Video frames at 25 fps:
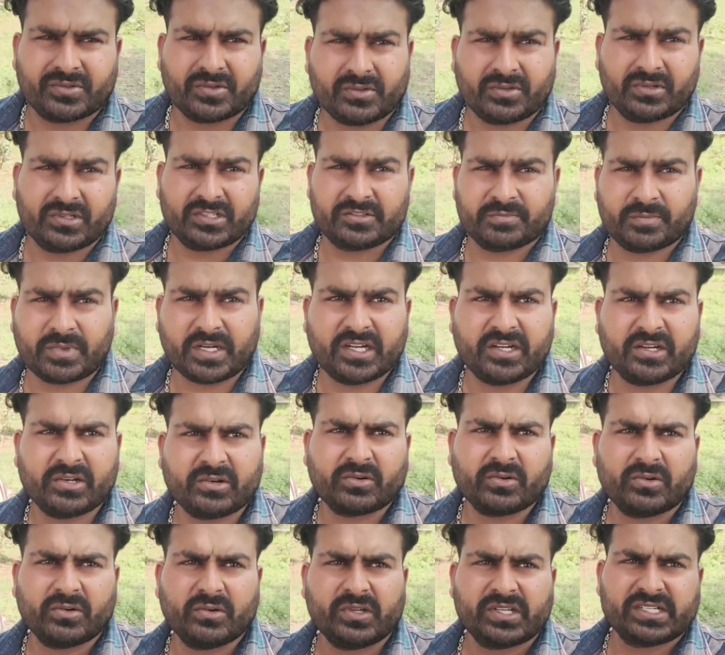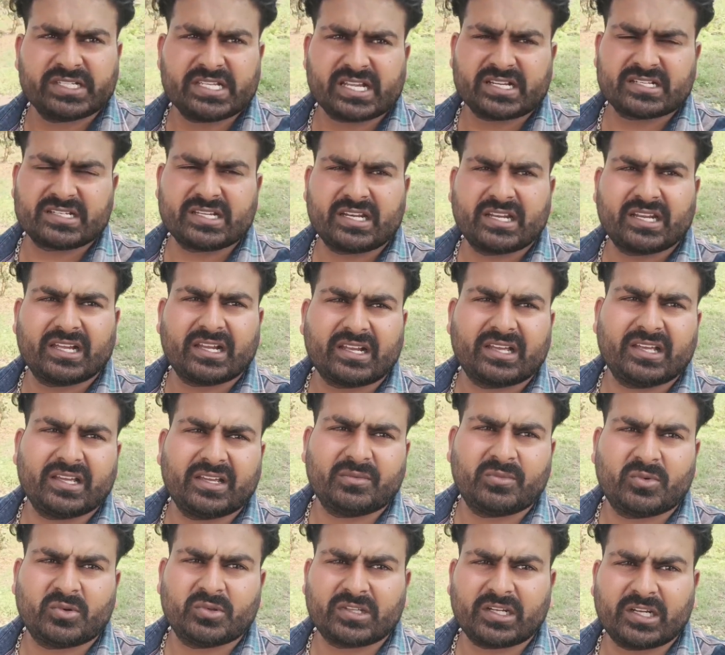तो स्पाइडर को इंजेक्शन लग गया
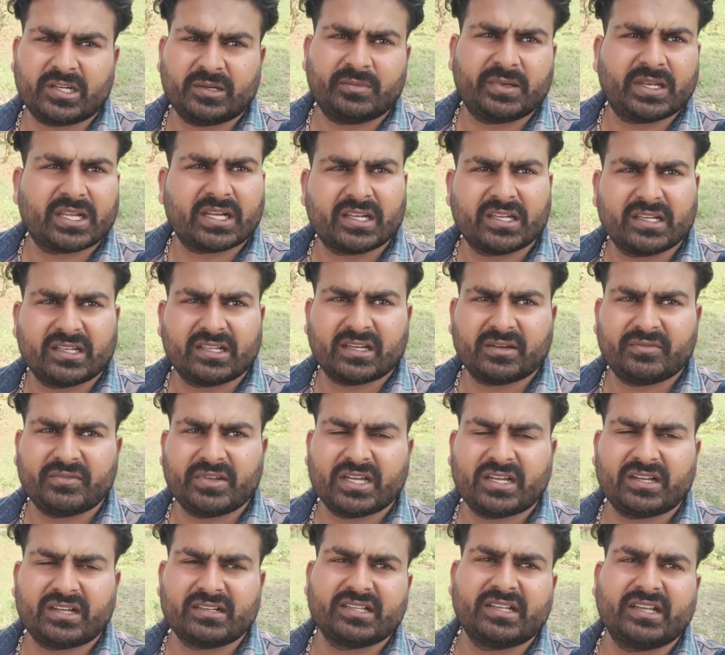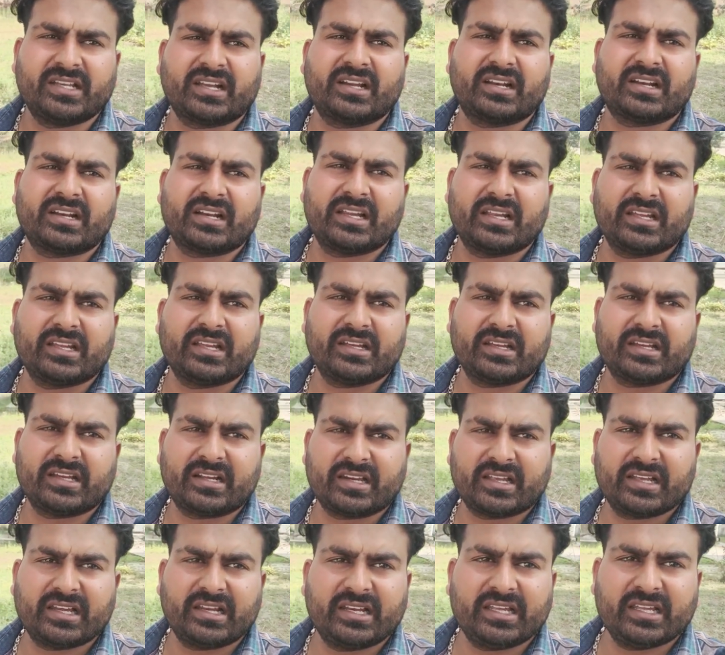है बोतलें भी लग गई अब यहाँ से निकल रहे हैं
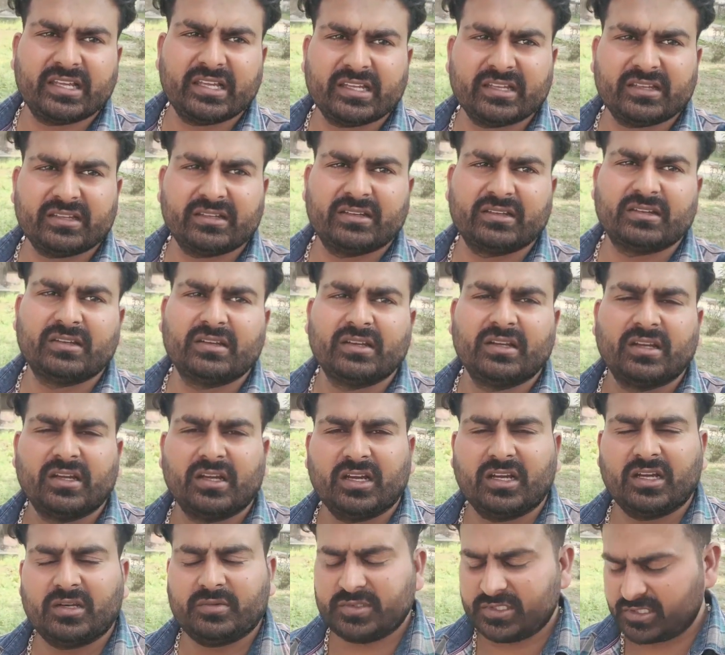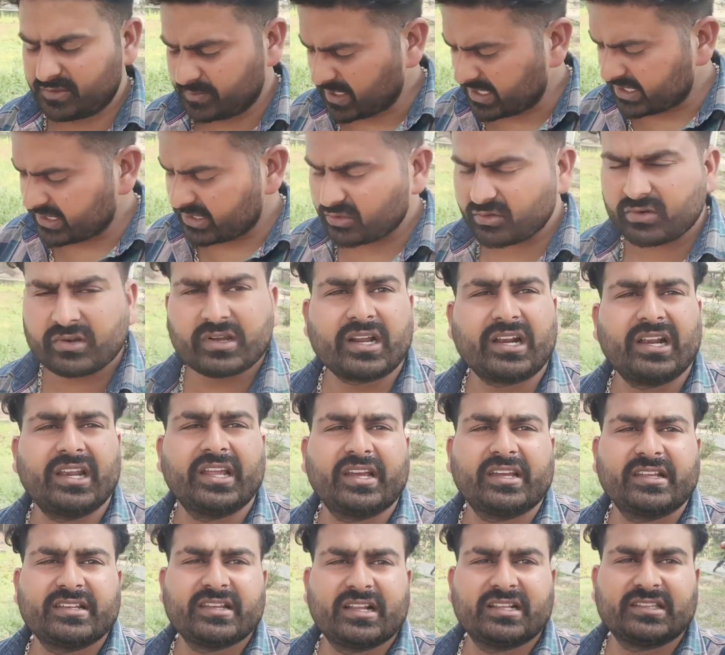घर के लिए अब स्पाइडर को घर
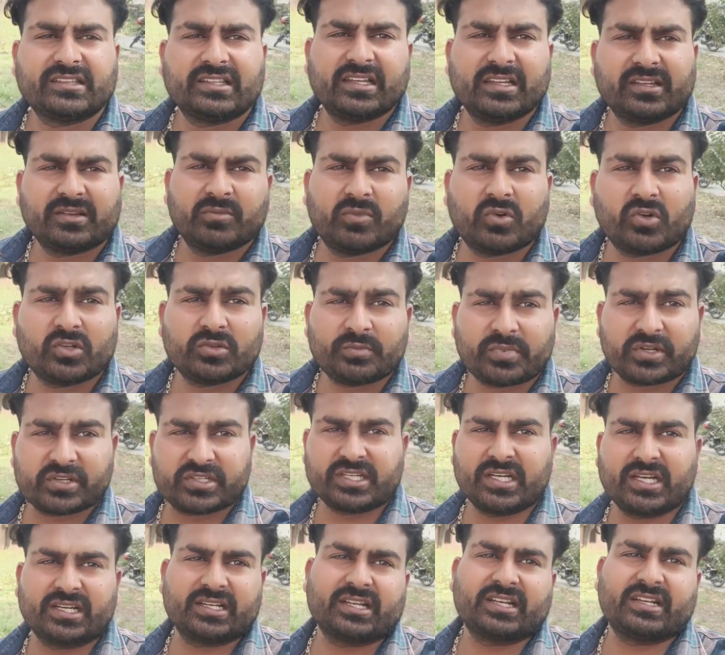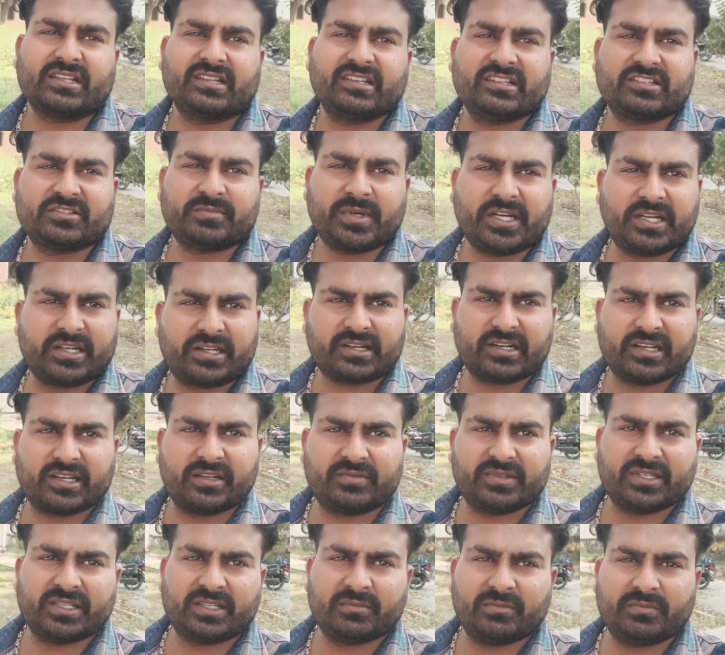लेके जाते हैं बहुत परेशान कर दिए स्पाइडर
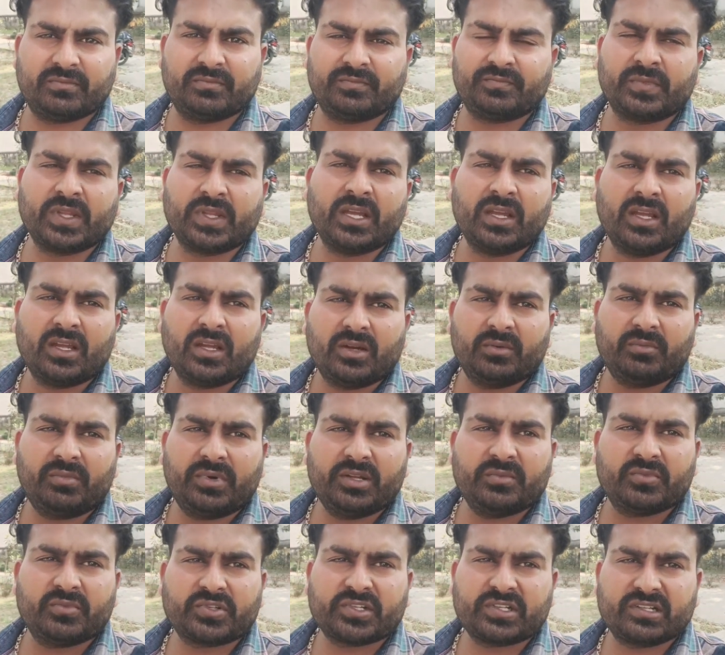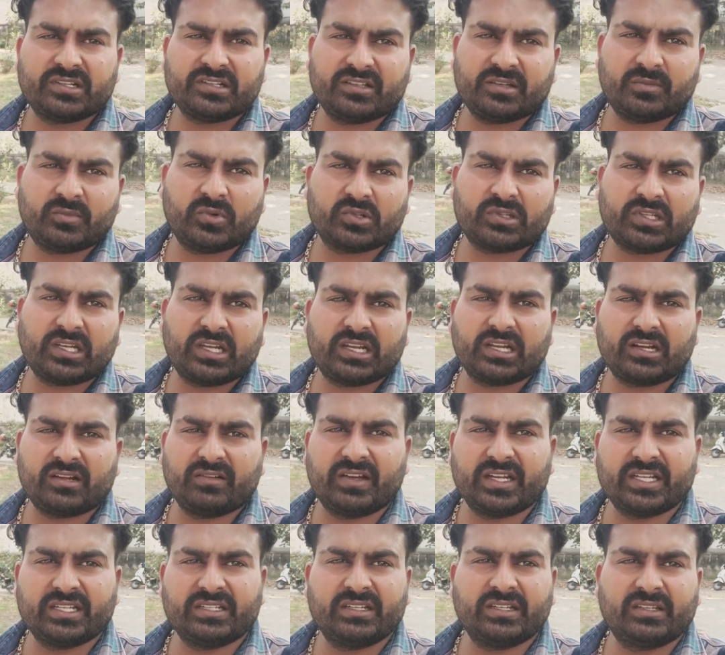ने भी बड़ी मुश्किल से बोतलें
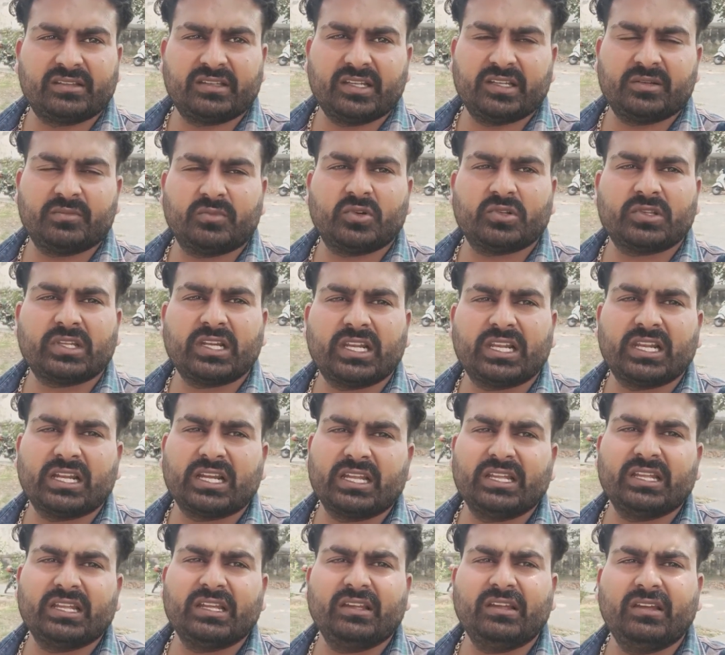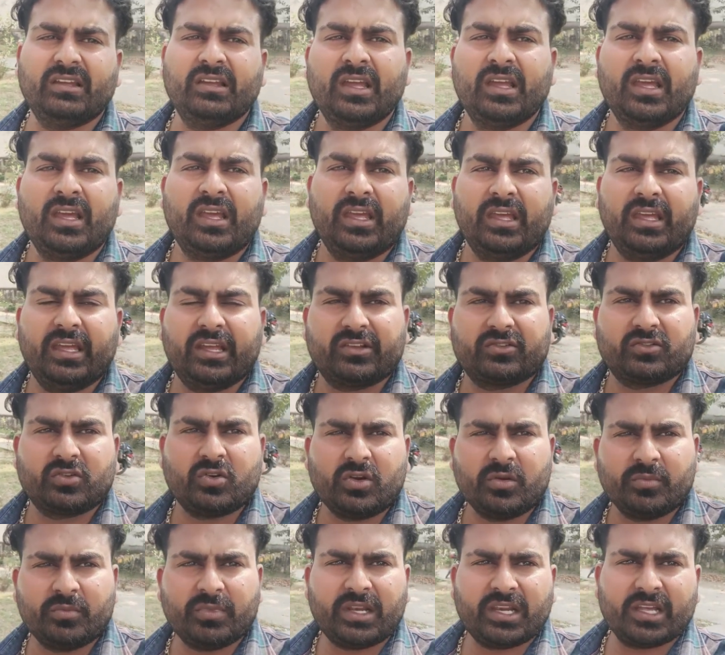लगवाई तीन बोतलें लगी हैं एक
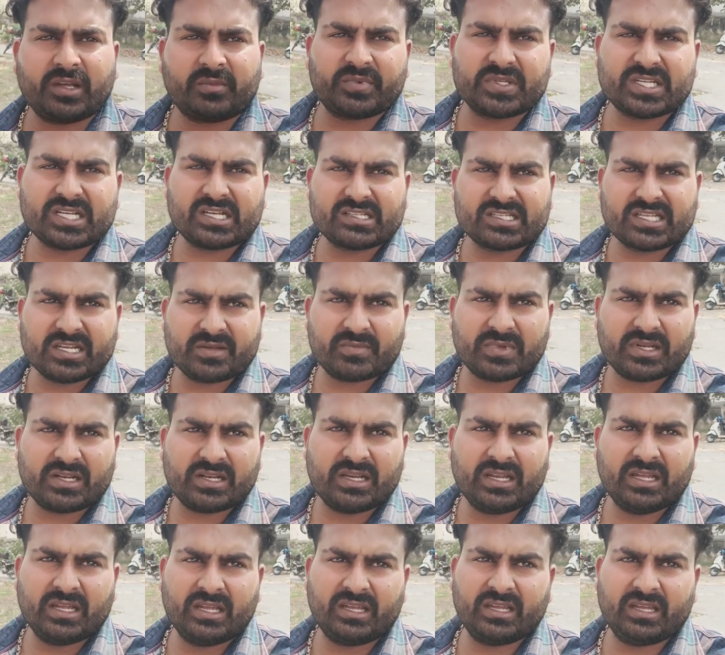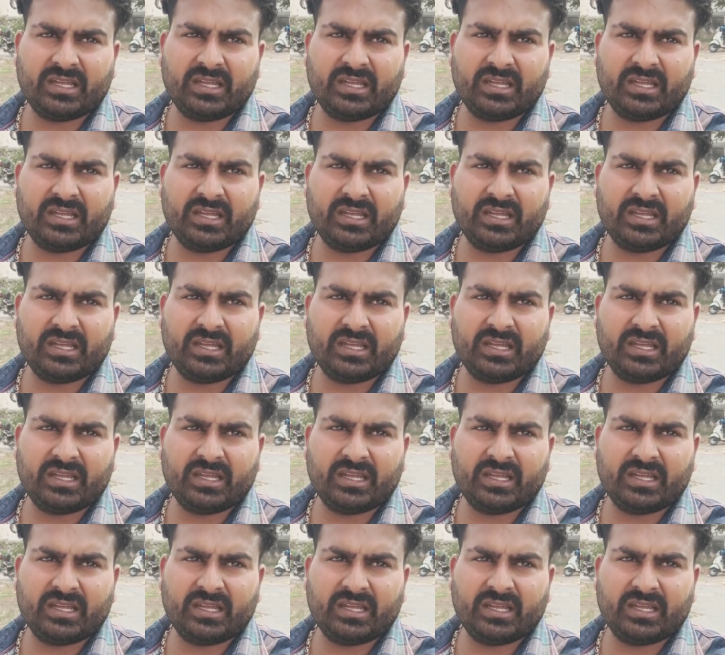सौ एम एल एक पचास एम एल